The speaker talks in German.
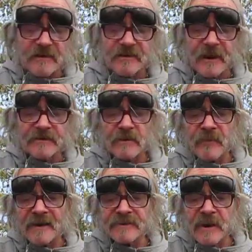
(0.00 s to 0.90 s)
Statt zum
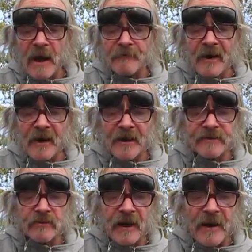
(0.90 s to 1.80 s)
Rasierapparat
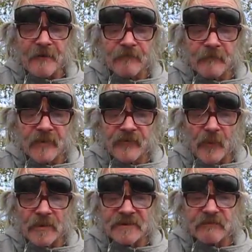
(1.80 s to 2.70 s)
zu greifen,
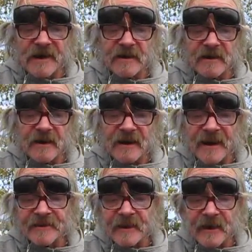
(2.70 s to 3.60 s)
bewog es meine
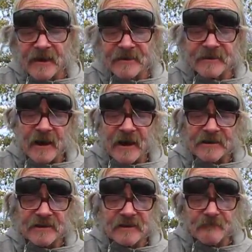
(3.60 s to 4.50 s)
rechte
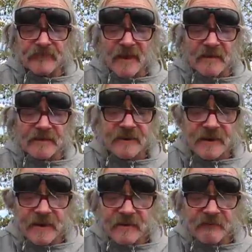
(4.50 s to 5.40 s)
Hand, die
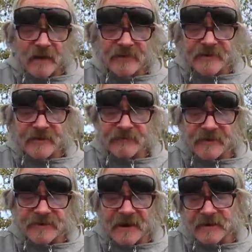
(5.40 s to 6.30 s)
Linke war mit
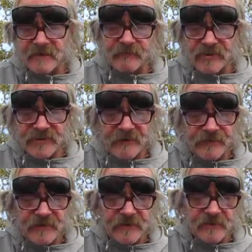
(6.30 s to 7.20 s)
etwas anderem
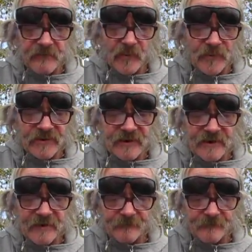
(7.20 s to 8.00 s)
beschäftigt, womit, äh,